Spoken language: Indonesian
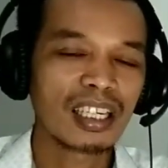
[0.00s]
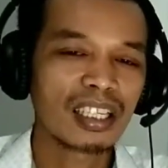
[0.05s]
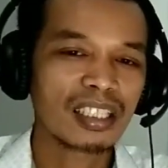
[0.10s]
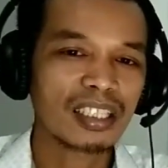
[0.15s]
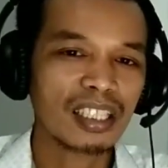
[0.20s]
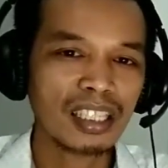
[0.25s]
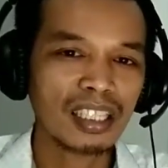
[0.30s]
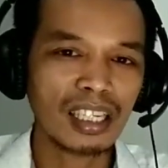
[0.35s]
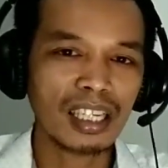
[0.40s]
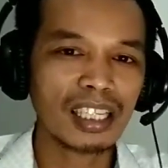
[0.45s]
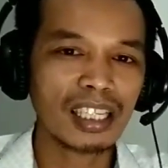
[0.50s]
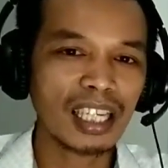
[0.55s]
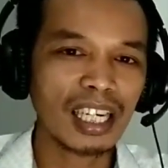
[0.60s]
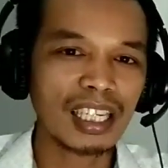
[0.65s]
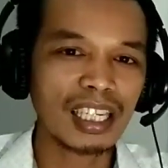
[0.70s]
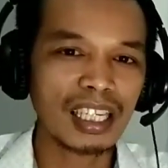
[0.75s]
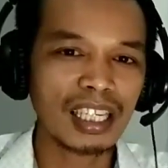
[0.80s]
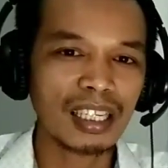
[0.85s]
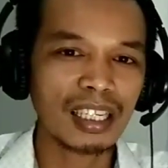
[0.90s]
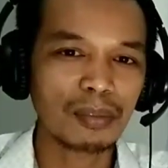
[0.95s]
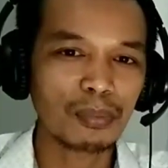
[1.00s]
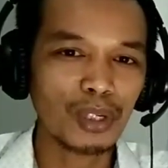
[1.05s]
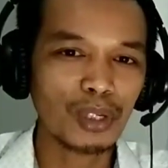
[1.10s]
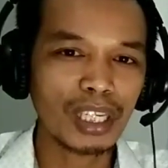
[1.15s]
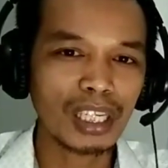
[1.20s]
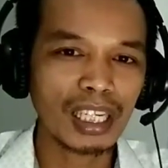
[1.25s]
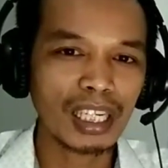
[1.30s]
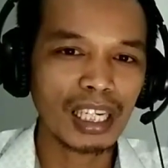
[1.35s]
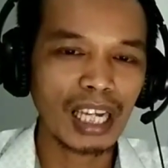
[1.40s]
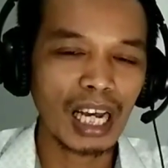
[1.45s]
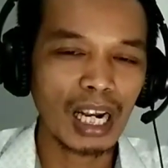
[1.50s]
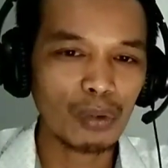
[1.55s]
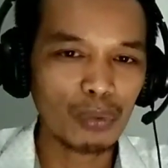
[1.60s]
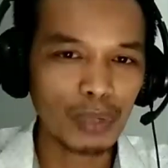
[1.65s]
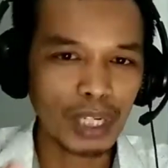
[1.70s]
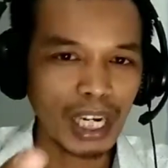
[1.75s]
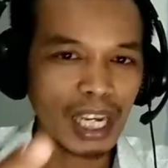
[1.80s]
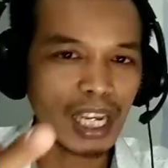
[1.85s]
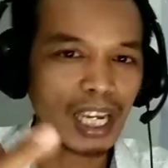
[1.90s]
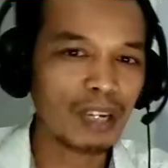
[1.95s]
Seandainya tadi mungkin
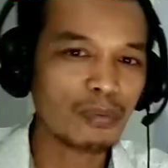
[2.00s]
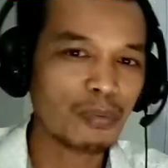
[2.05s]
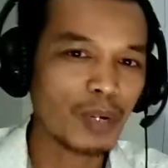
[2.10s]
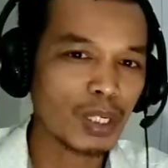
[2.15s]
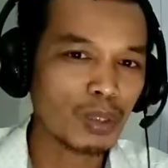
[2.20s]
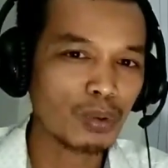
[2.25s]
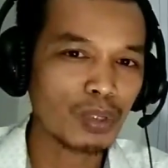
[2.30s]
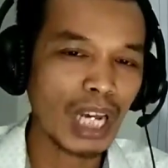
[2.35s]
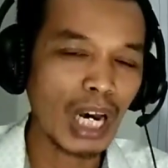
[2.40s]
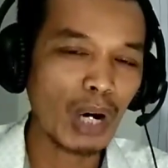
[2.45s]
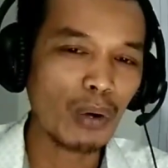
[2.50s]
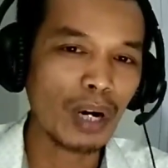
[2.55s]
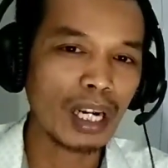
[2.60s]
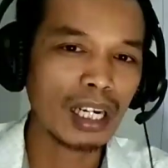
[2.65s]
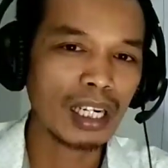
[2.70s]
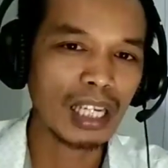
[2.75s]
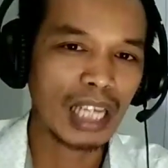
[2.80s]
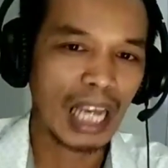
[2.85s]
Alwi kayak Ivan Gunawan,